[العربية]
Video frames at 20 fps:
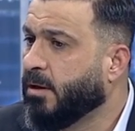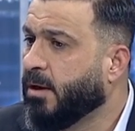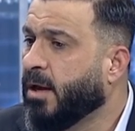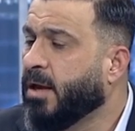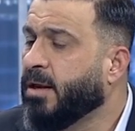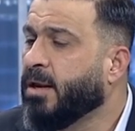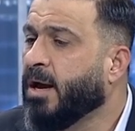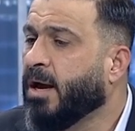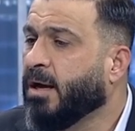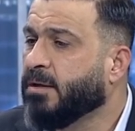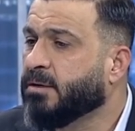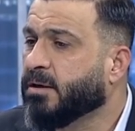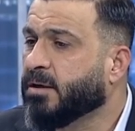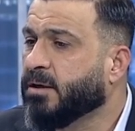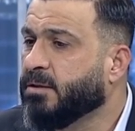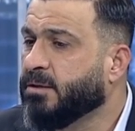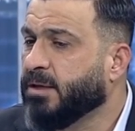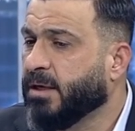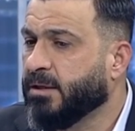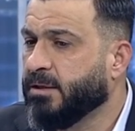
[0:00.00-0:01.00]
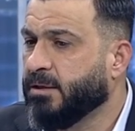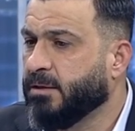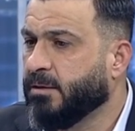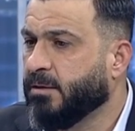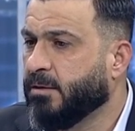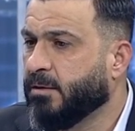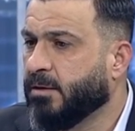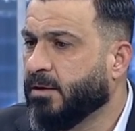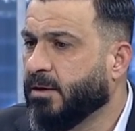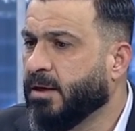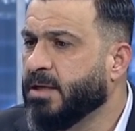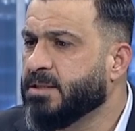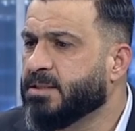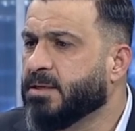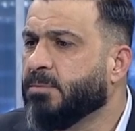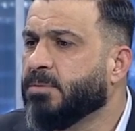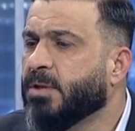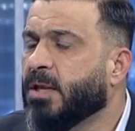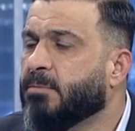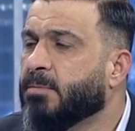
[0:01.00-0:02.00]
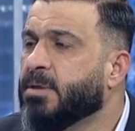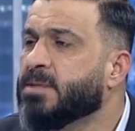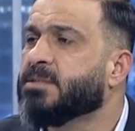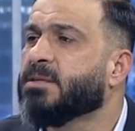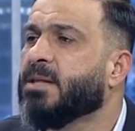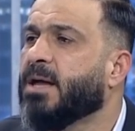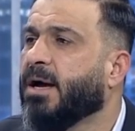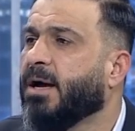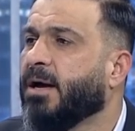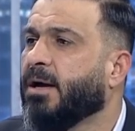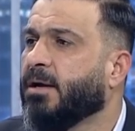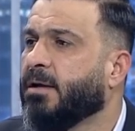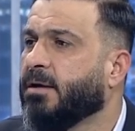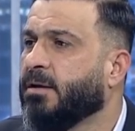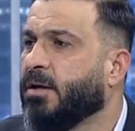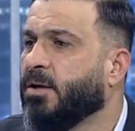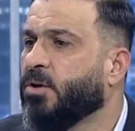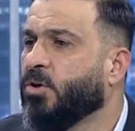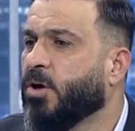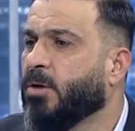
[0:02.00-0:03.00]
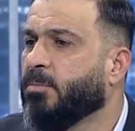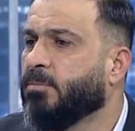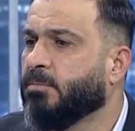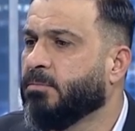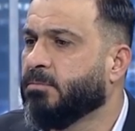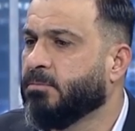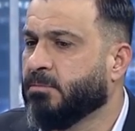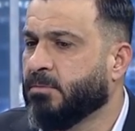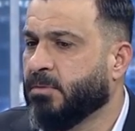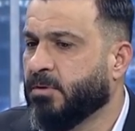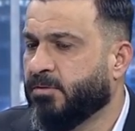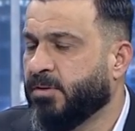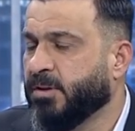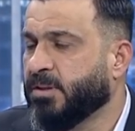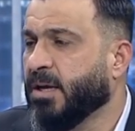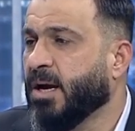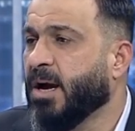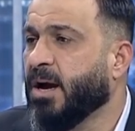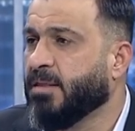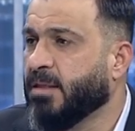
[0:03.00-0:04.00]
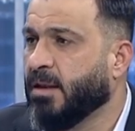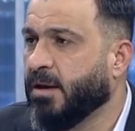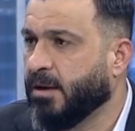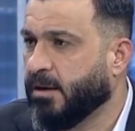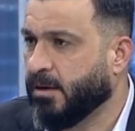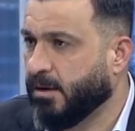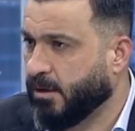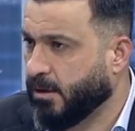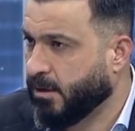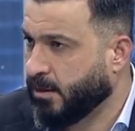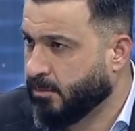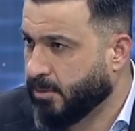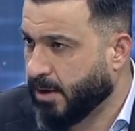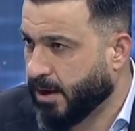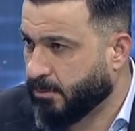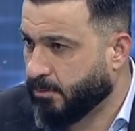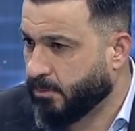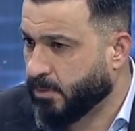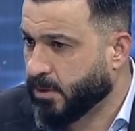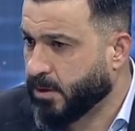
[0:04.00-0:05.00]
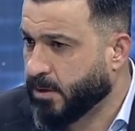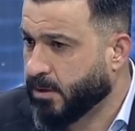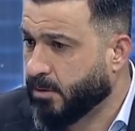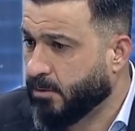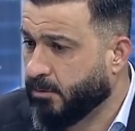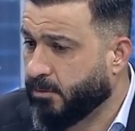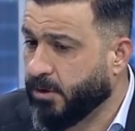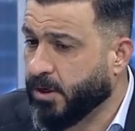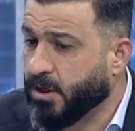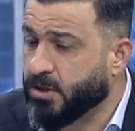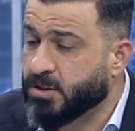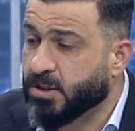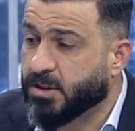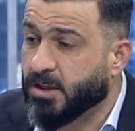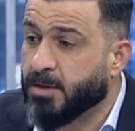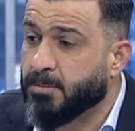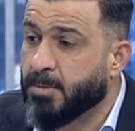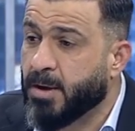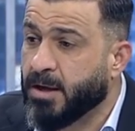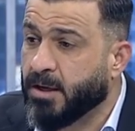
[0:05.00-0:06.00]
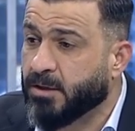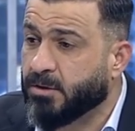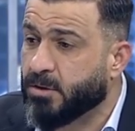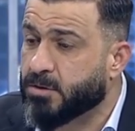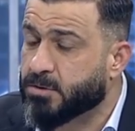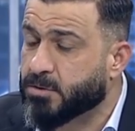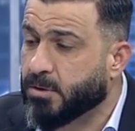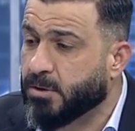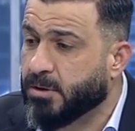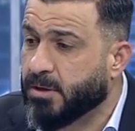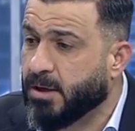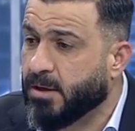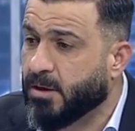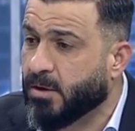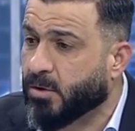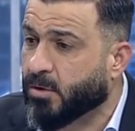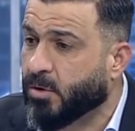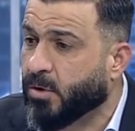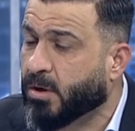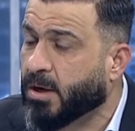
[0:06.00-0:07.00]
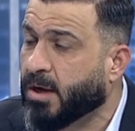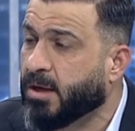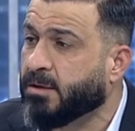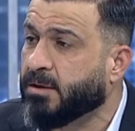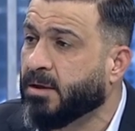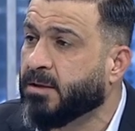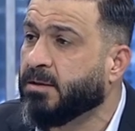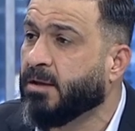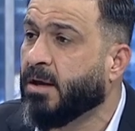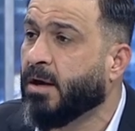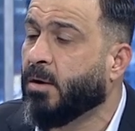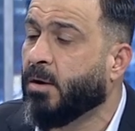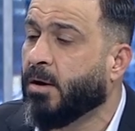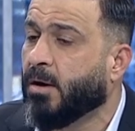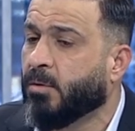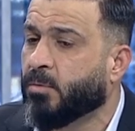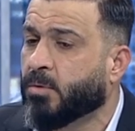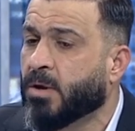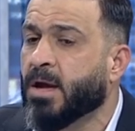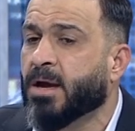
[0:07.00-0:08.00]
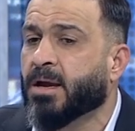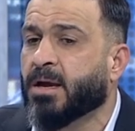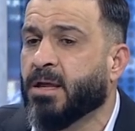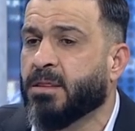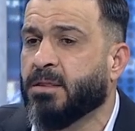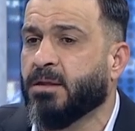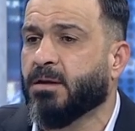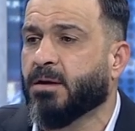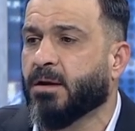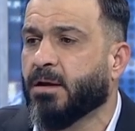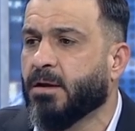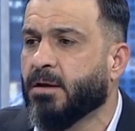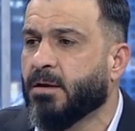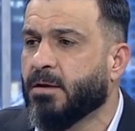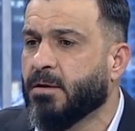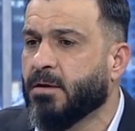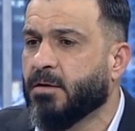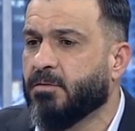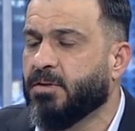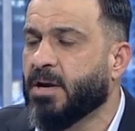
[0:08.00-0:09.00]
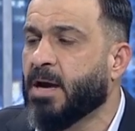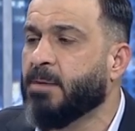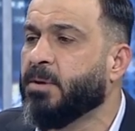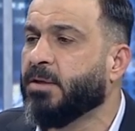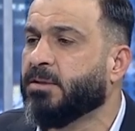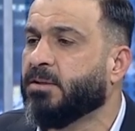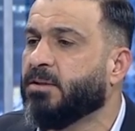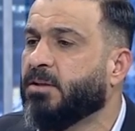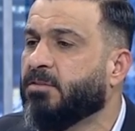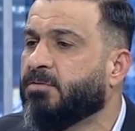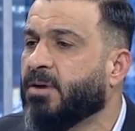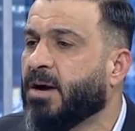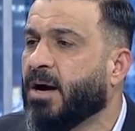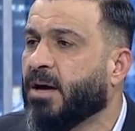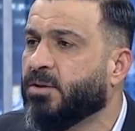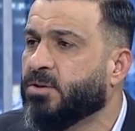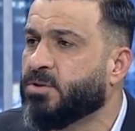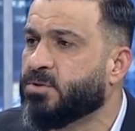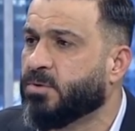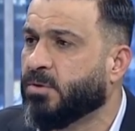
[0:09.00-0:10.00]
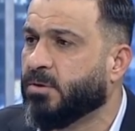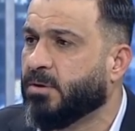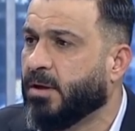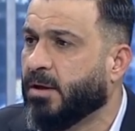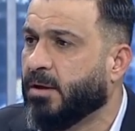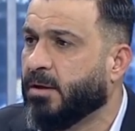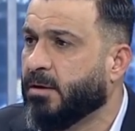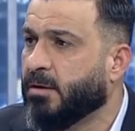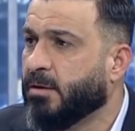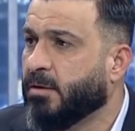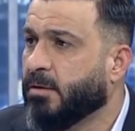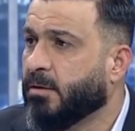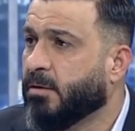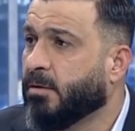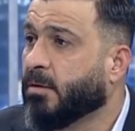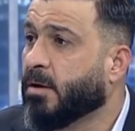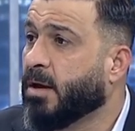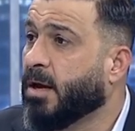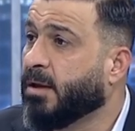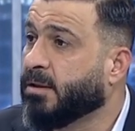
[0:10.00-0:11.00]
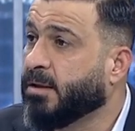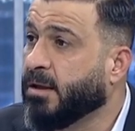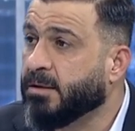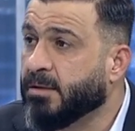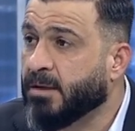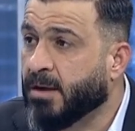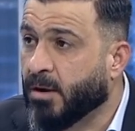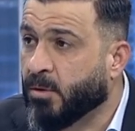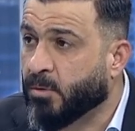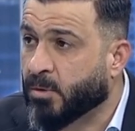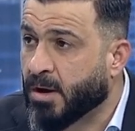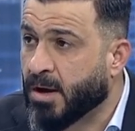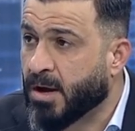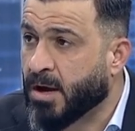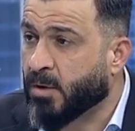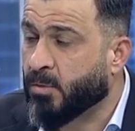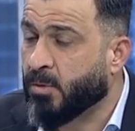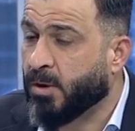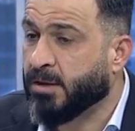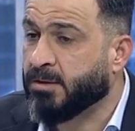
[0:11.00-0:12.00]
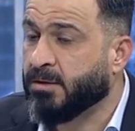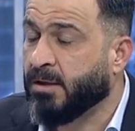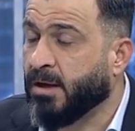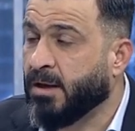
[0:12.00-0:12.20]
انا اعتقد يعني ليس من المصلحه اليوم فتح هذا الباب. في حجه حمايه السنه كانت عندنا اوراق كثيره في عمليه الدفاع عن السنه. كانت عندنا اوراق وعندنا